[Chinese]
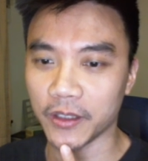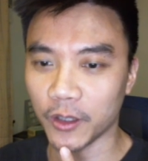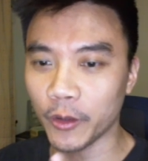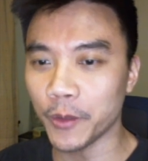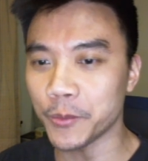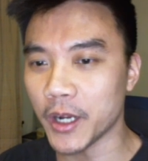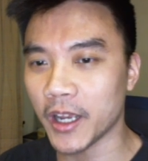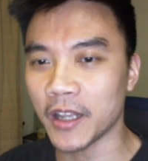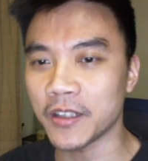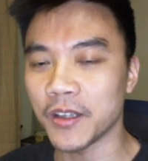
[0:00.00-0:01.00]
OK，我们就来
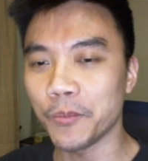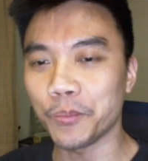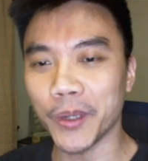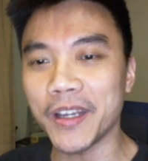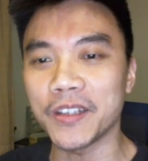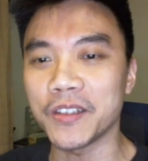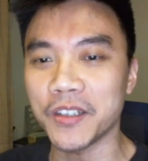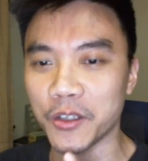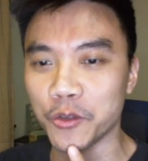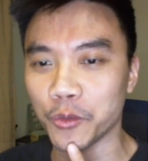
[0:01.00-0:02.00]
看 Blinken 是
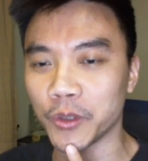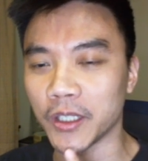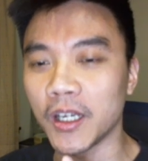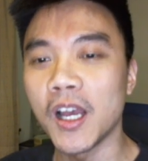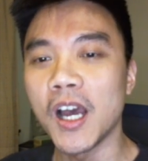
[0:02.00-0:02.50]
先说的。